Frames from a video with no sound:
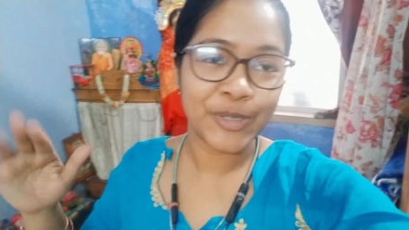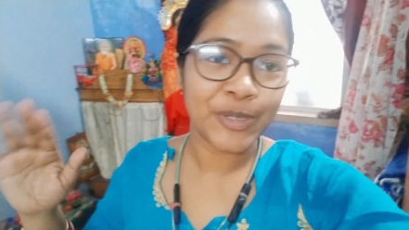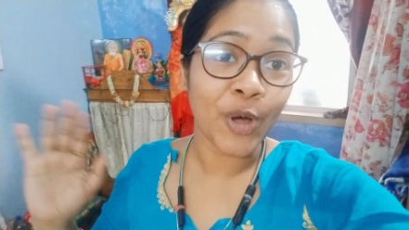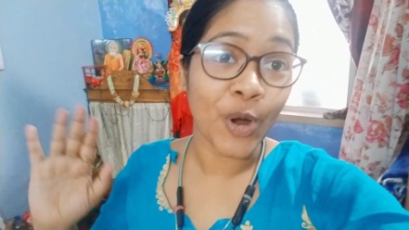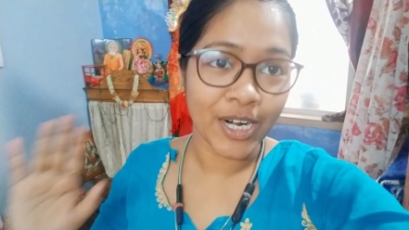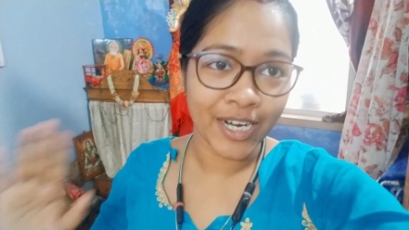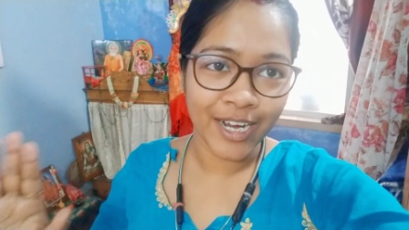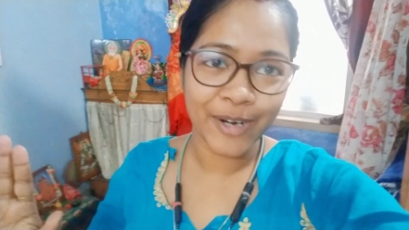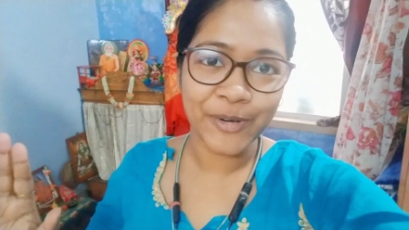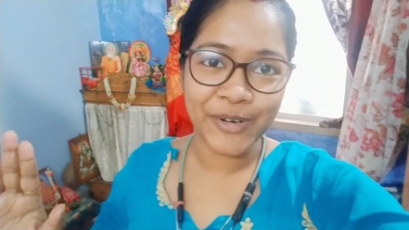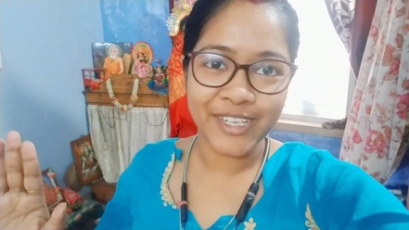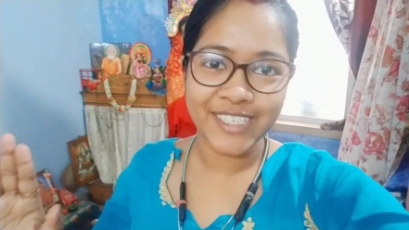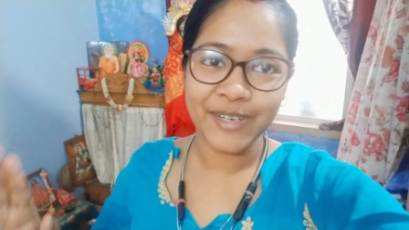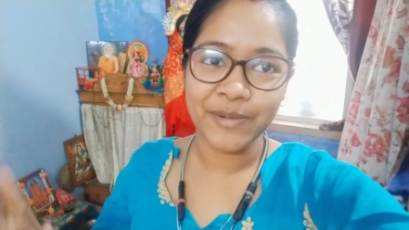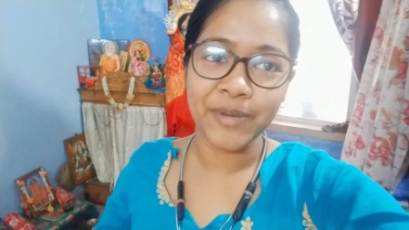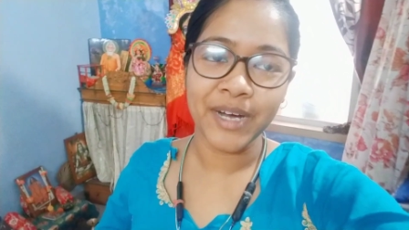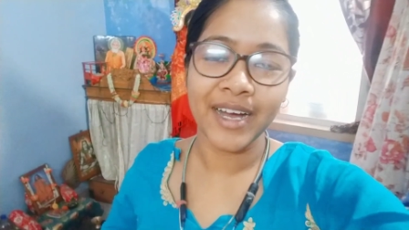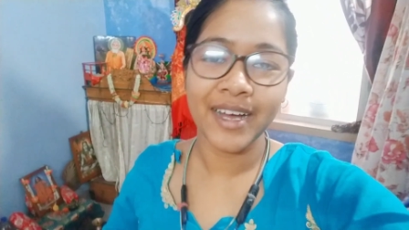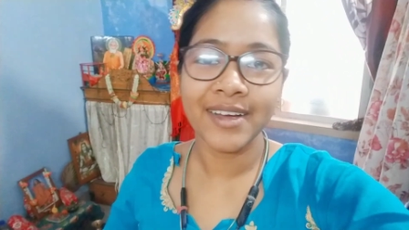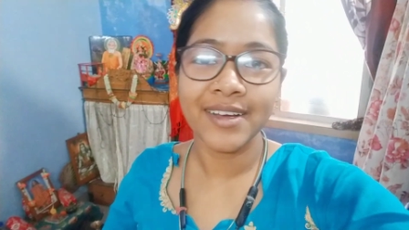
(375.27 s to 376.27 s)
তরকা করেছে
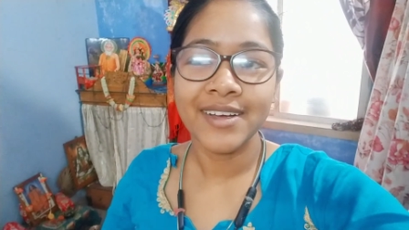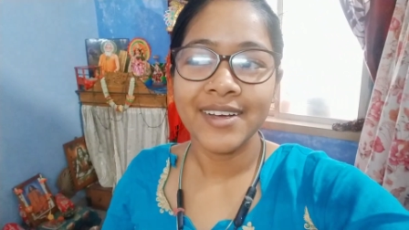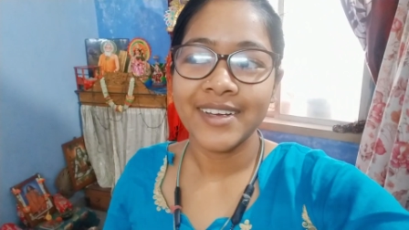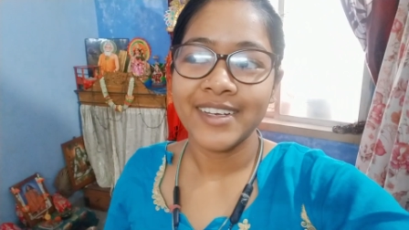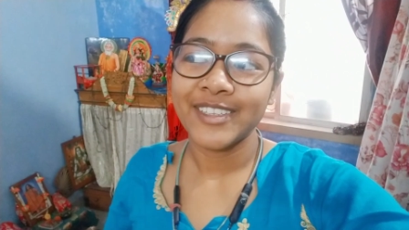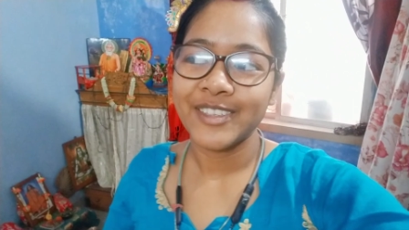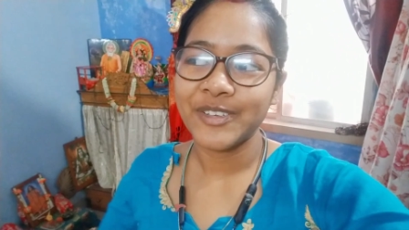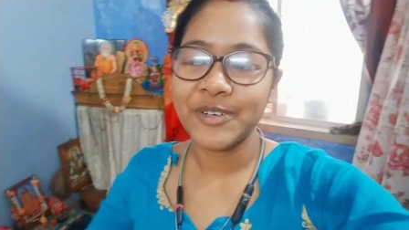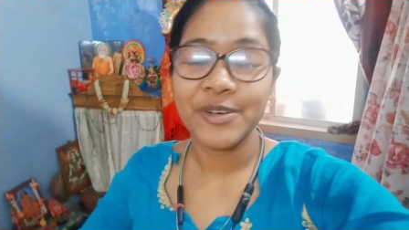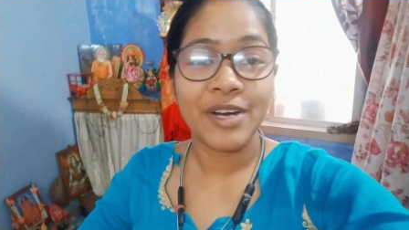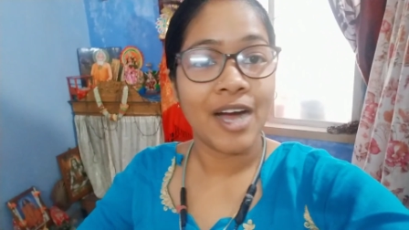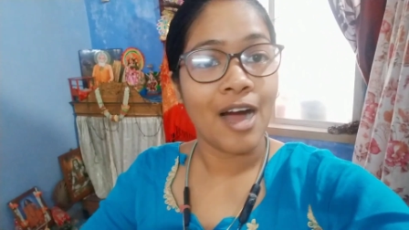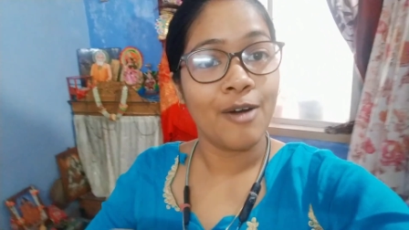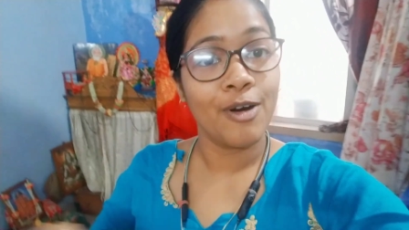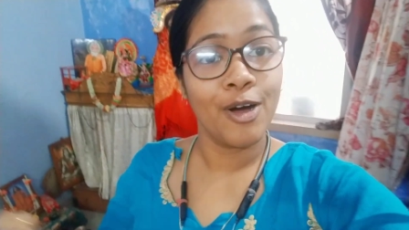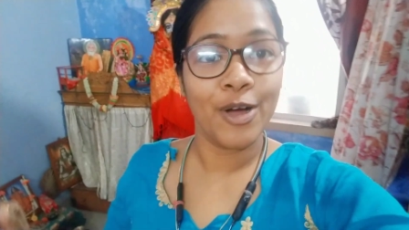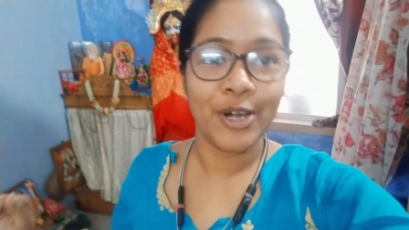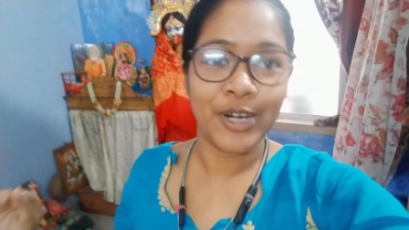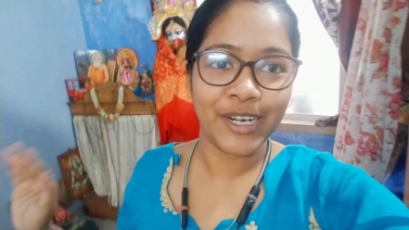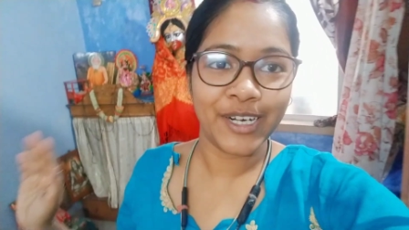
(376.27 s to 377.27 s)
মা তো খাওয়া
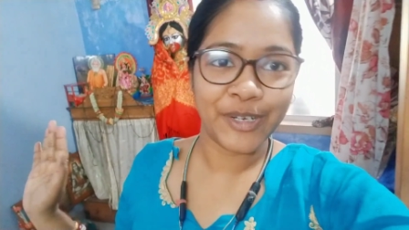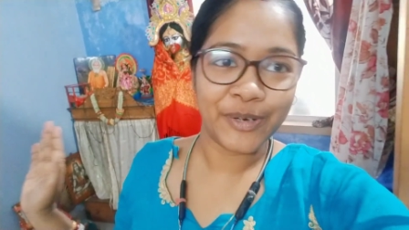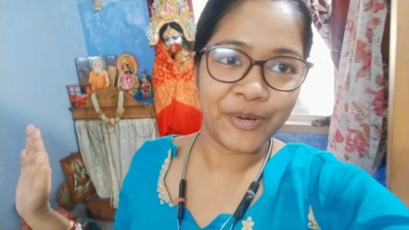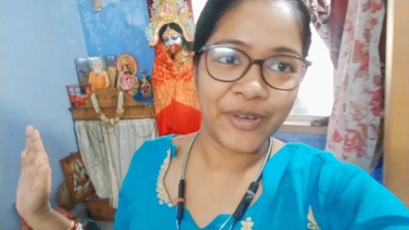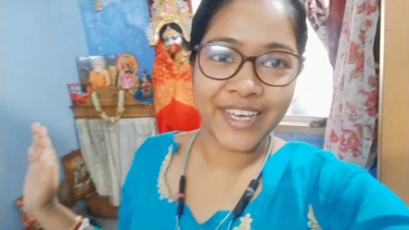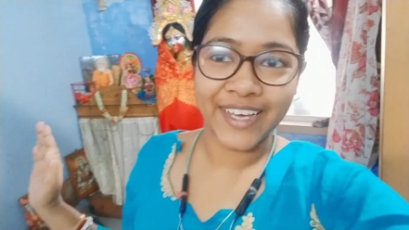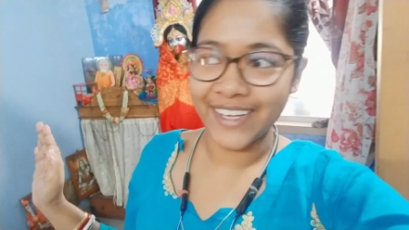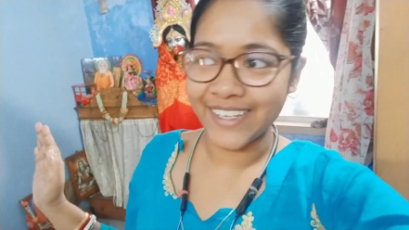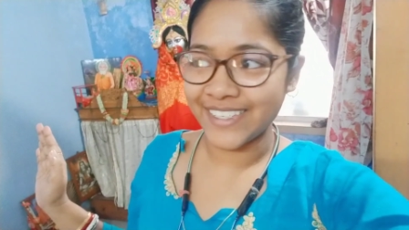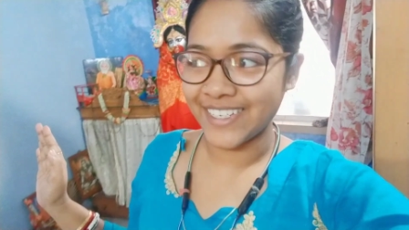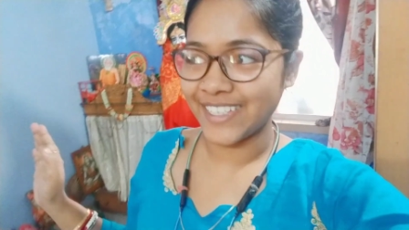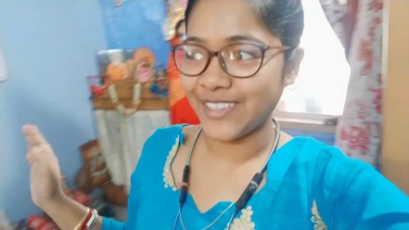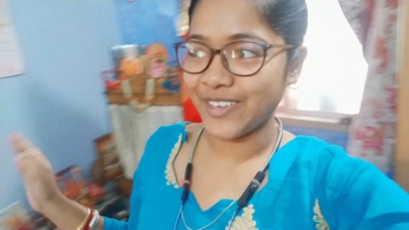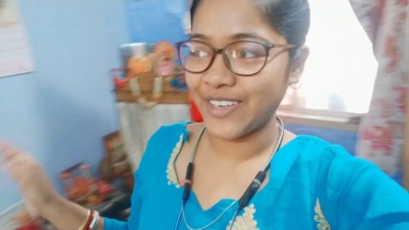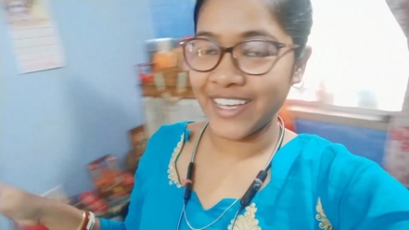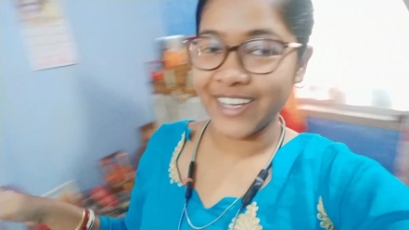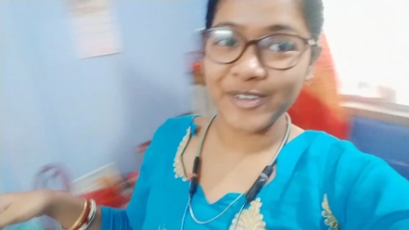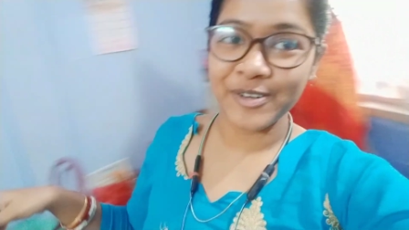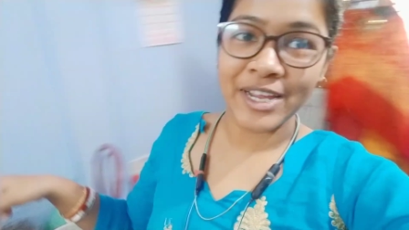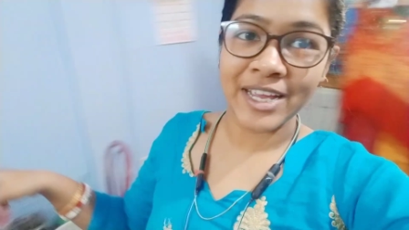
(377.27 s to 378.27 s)
অলরেডি হয়ে গেছে তো
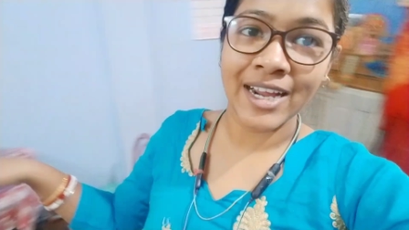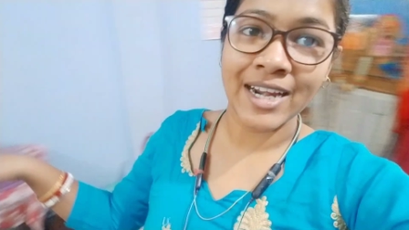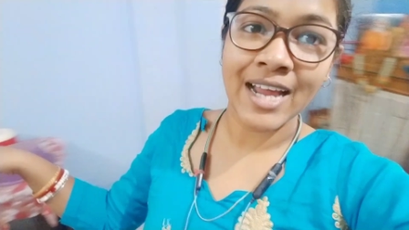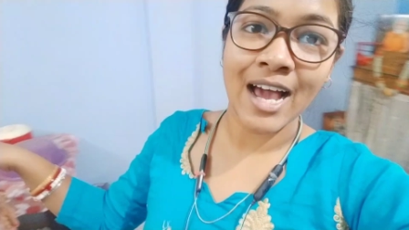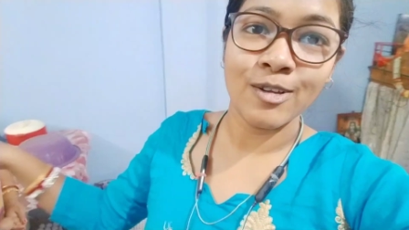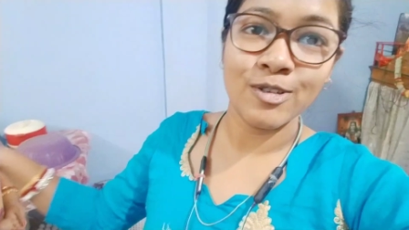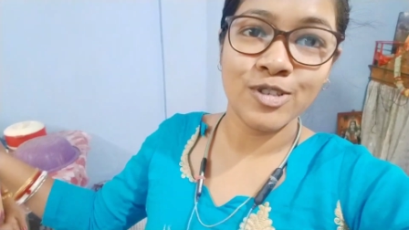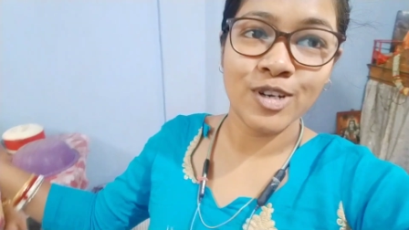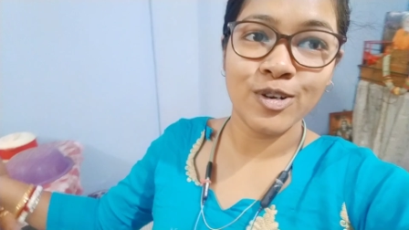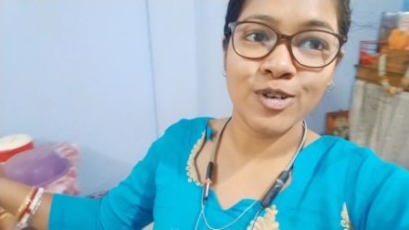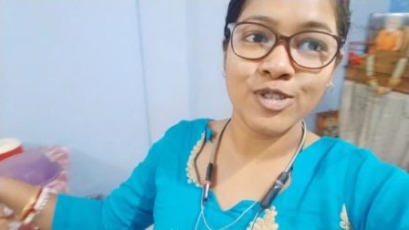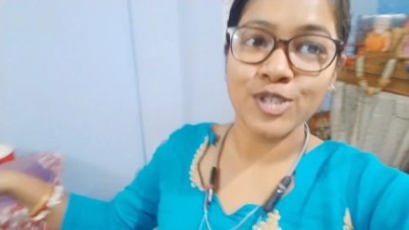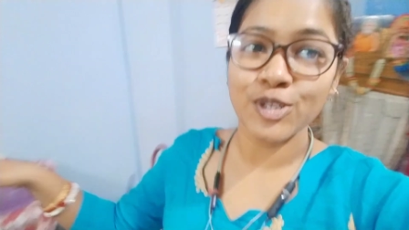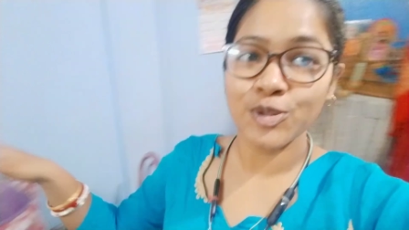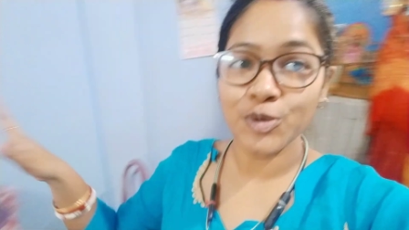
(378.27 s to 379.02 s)
এখন এখানে আলোচনা করছে